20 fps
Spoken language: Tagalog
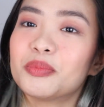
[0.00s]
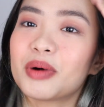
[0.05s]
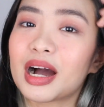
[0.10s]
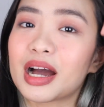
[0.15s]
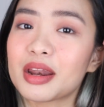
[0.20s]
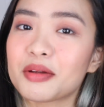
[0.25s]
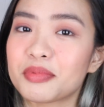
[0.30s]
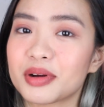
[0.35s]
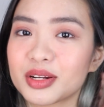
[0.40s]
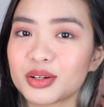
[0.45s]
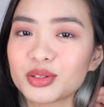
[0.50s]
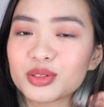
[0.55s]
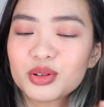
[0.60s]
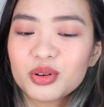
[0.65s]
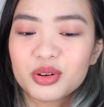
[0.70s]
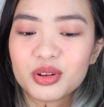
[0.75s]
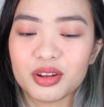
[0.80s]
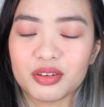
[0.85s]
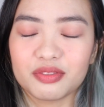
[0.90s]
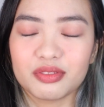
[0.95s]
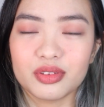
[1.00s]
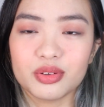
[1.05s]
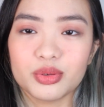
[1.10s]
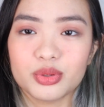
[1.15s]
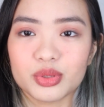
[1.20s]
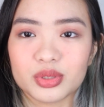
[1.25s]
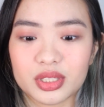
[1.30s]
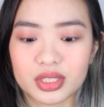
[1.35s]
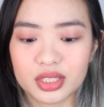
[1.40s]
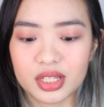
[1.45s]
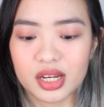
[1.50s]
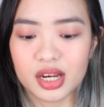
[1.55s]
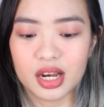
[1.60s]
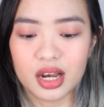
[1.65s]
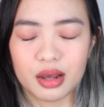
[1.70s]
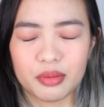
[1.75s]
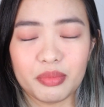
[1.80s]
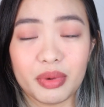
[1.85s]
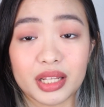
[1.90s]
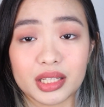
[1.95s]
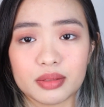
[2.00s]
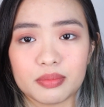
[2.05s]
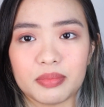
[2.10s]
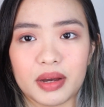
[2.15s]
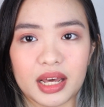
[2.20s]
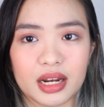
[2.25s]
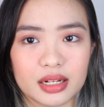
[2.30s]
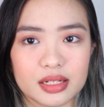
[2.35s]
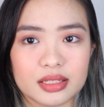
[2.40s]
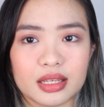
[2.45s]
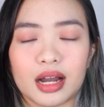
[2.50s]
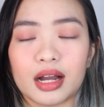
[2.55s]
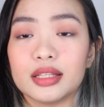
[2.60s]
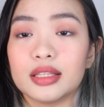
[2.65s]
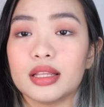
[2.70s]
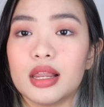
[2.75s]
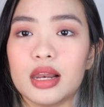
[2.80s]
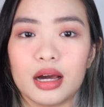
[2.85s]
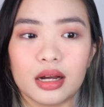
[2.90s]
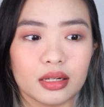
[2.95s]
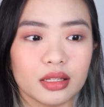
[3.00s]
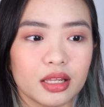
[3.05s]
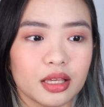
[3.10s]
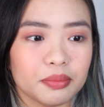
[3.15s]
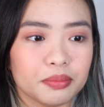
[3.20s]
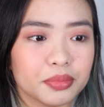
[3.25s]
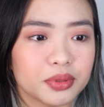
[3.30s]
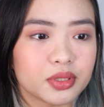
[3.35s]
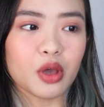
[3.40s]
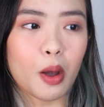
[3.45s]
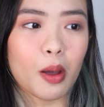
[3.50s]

Eh. Yung mga napanood kong reviews, hindi nila bet para sa kanilang lips.